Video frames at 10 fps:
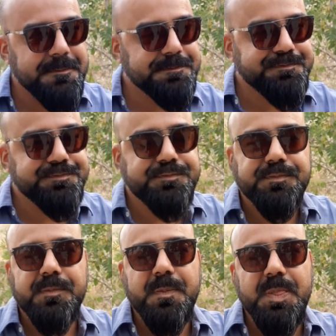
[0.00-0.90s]
जी तो
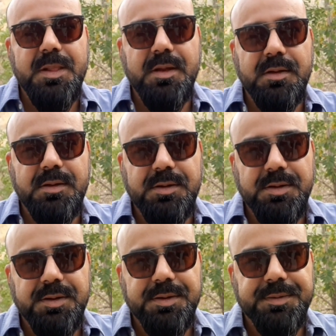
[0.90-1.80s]
बताइए यहाँ पे
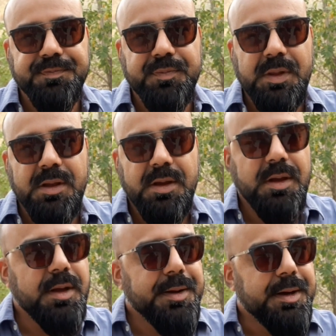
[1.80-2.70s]
क्या क्या कवर
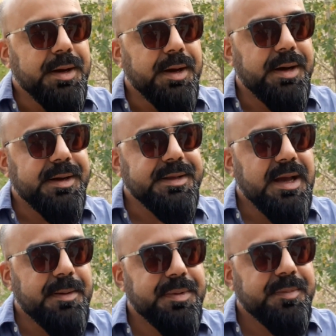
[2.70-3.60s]
किया आपने
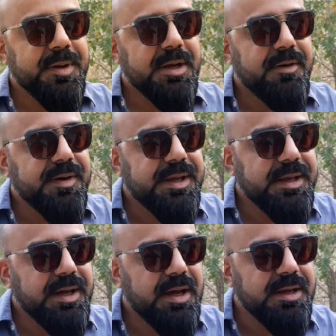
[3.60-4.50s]
यहाँ पे हमने कवर
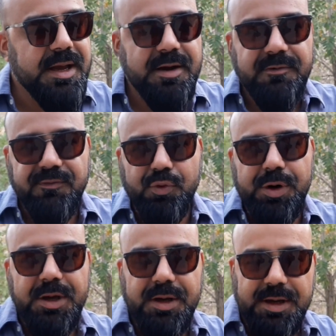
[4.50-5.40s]
किया यहाँ का
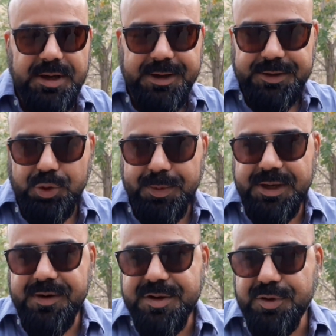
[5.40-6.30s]
फूड
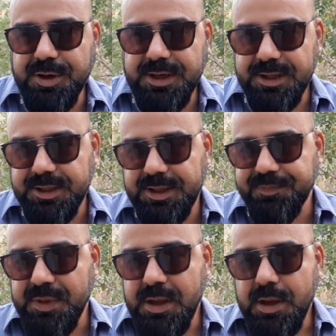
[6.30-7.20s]
दुबई रेस्टोरेंट गए थे
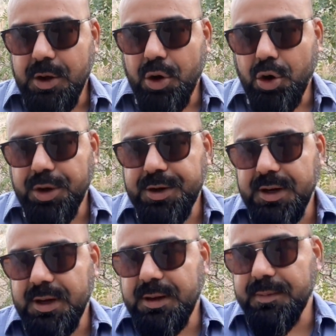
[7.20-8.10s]
और
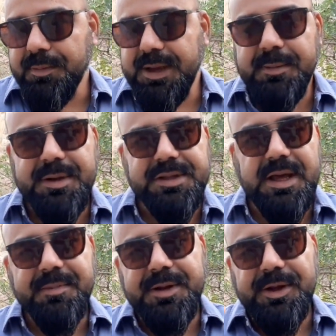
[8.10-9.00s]
मेन
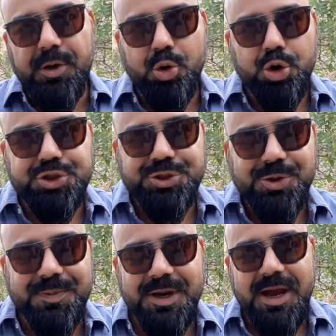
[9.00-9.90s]
बाज़ार में रोश
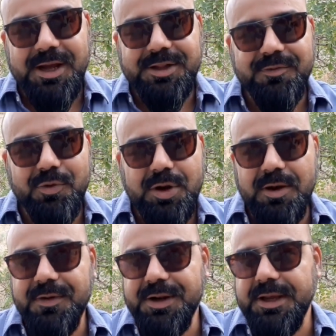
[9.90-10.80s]
जो हमने खाया था वो
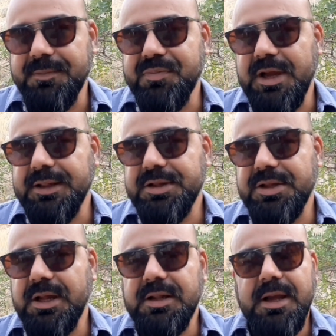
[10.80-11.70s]
कवर किया साथ ही
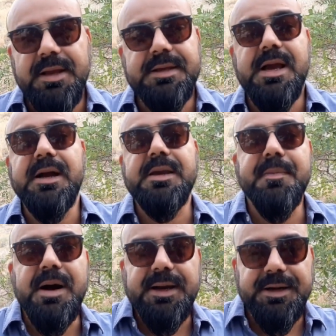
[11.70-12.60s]
साथ यहाँ की
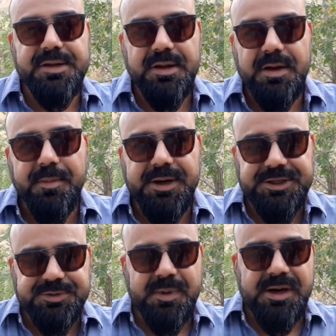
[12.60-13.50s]
मार्केट्स
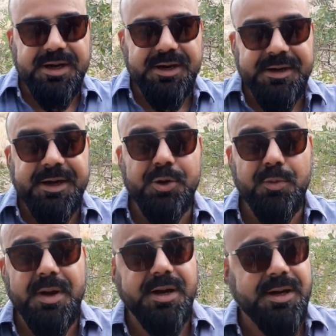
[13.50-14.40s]
बड़ीश मार्केट
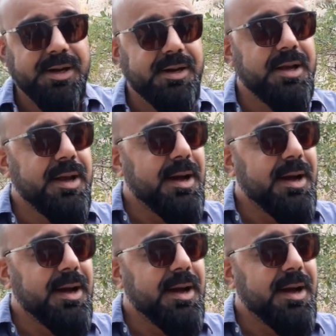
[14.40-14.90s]
नेटो मार्केट